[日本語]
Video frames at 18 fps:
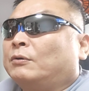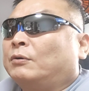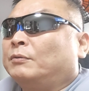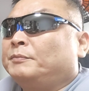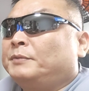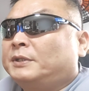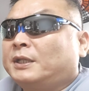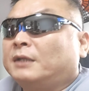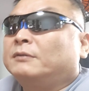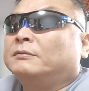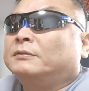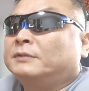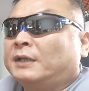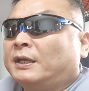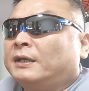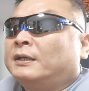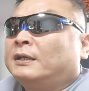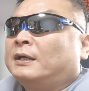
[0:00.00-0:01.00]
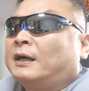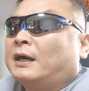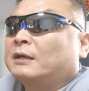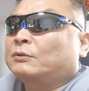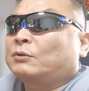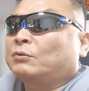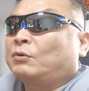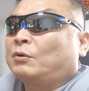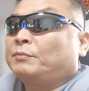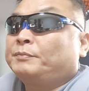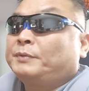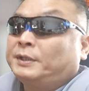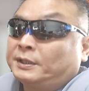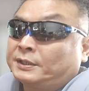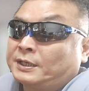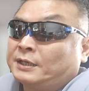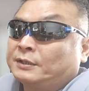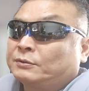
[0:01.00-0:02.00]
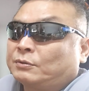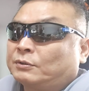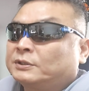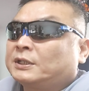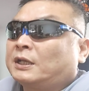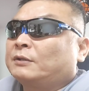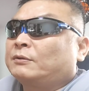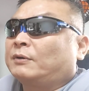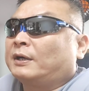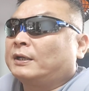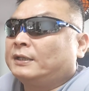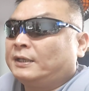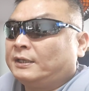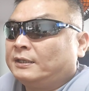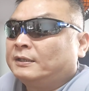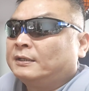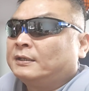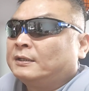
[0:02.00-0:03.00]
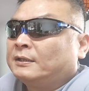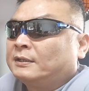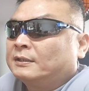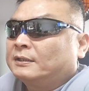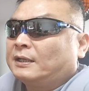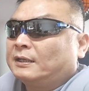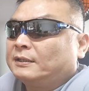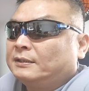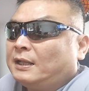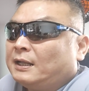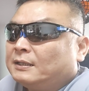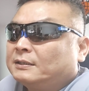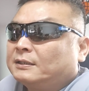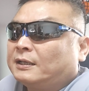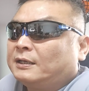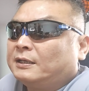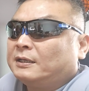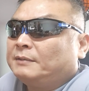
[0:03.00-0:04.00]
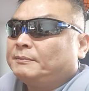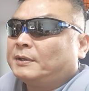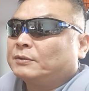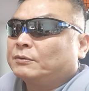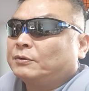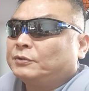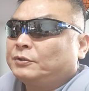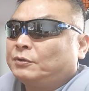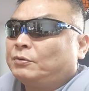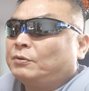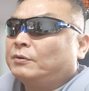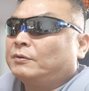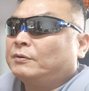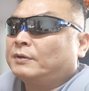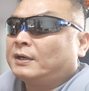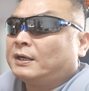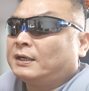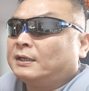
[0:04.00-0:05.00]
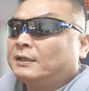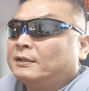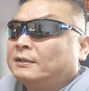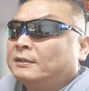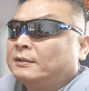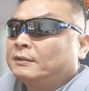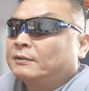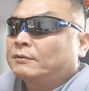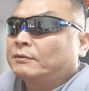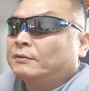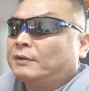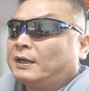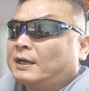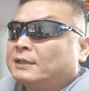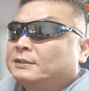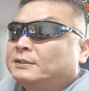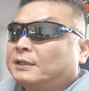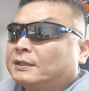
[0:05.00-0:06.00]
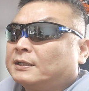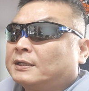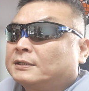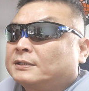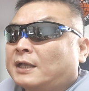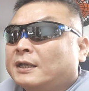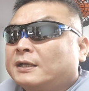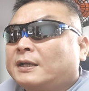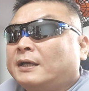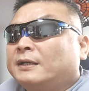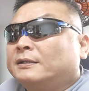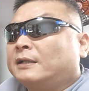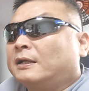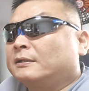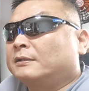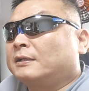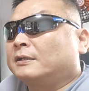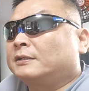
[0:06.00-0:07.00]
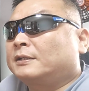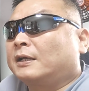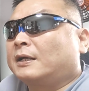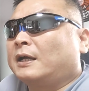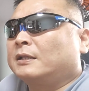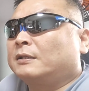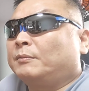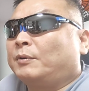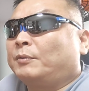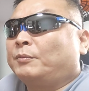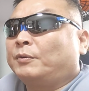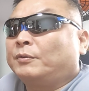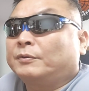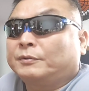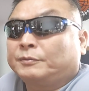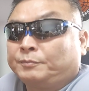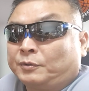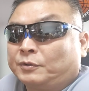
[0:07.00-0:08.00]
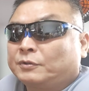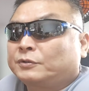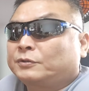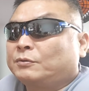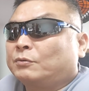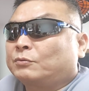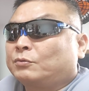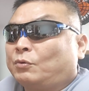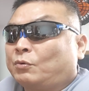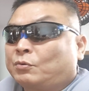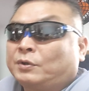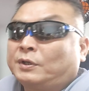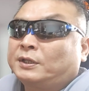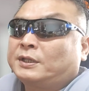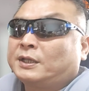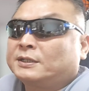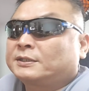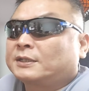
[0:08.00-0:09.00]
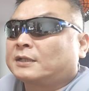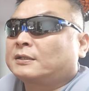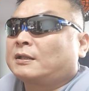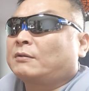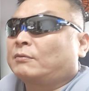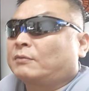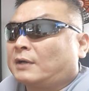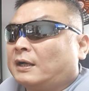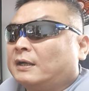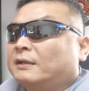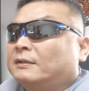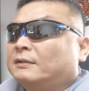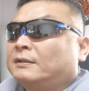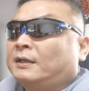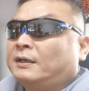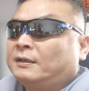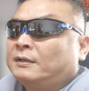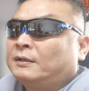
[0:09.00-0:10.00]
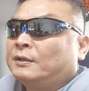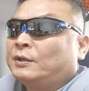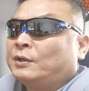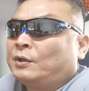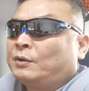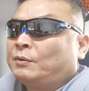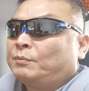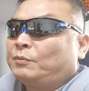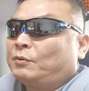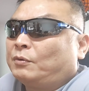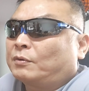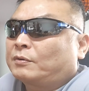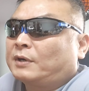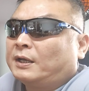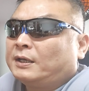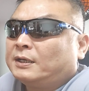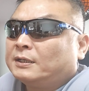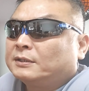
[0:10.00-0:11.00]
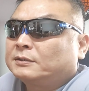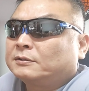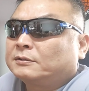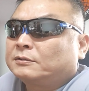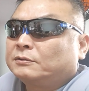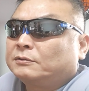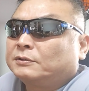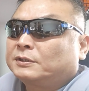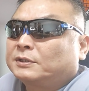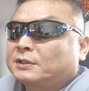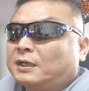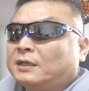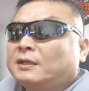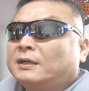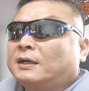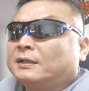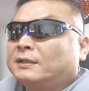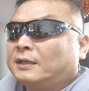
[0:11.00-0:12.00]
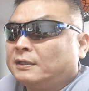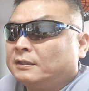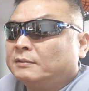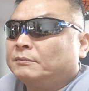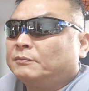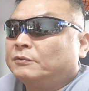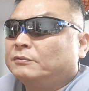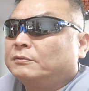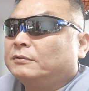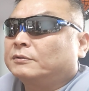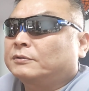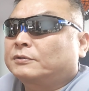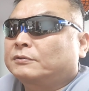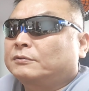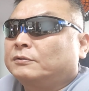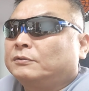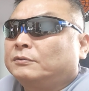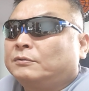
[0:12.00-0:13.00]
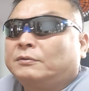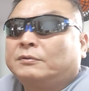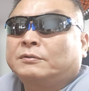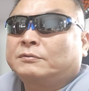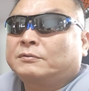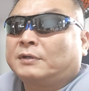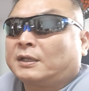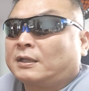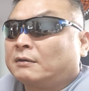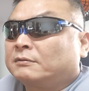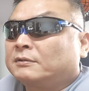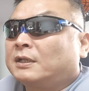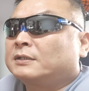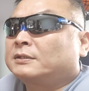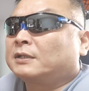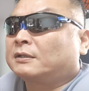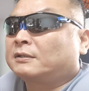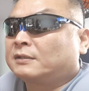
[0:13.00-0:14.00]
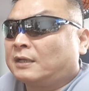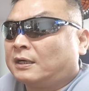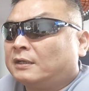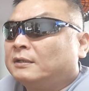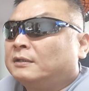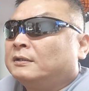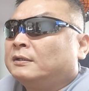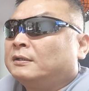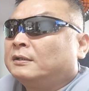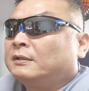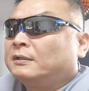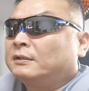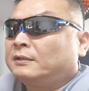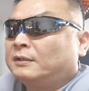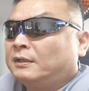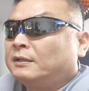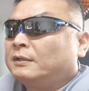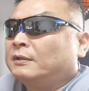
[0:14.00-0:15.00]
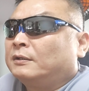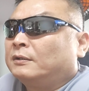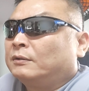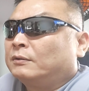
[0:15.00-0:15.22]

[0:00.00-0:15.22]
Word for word: のを見てるんであとのんびり検討したりとかねだなんで今の日本がこのアジアで最下位になって世界でももうものすごく遅れていっちゃったのかねもう開発する力がないものを作る能力がなくなっちゃった、ね、